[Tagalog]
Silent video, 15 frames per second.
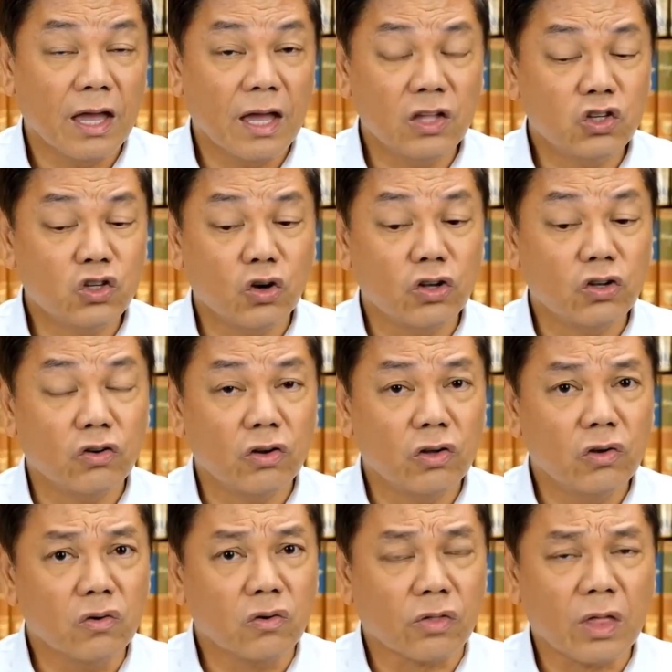Enjoy your
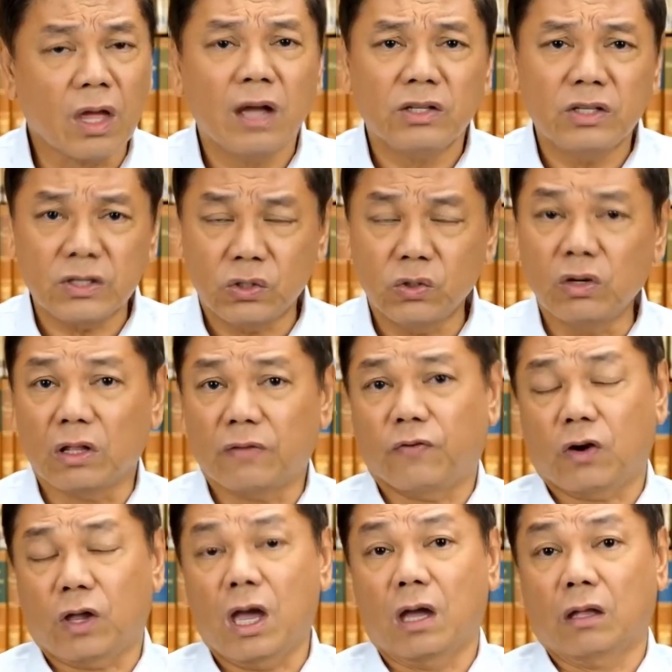youth. Just do not
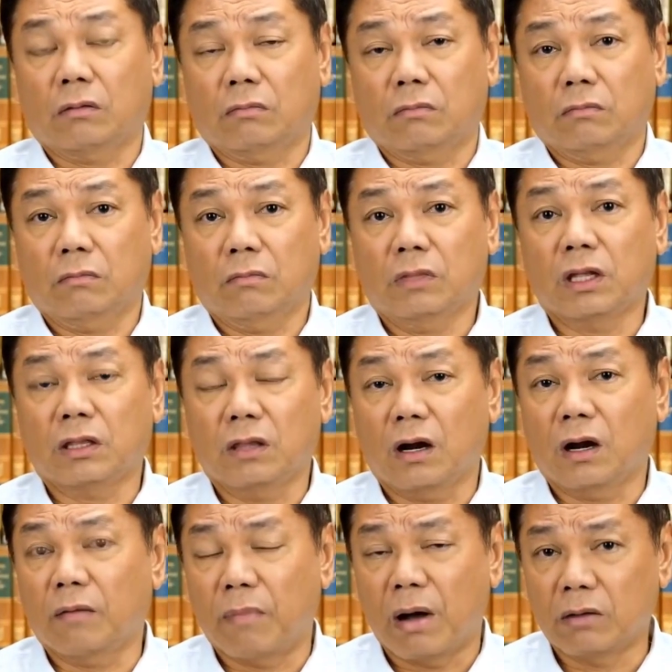forget that there
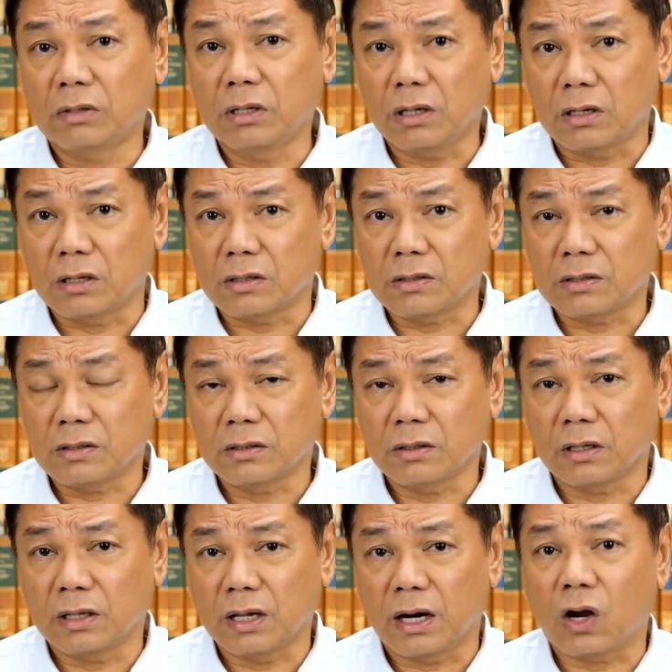are boundaries,
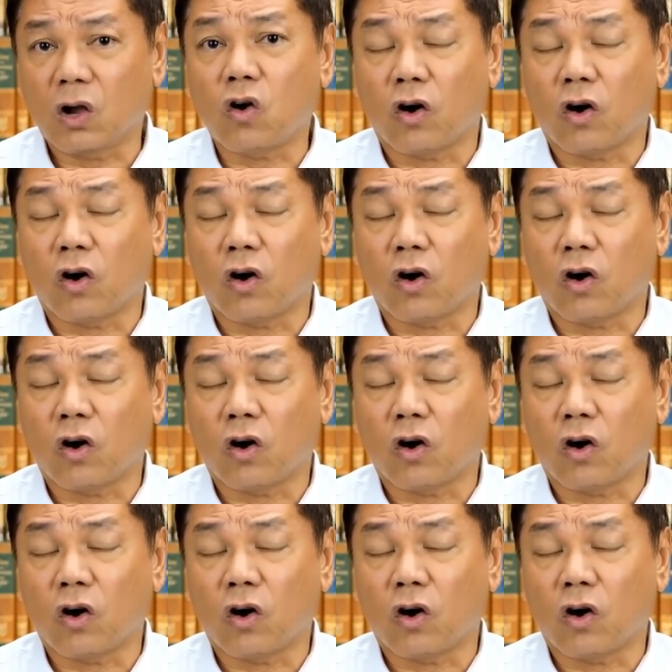that there are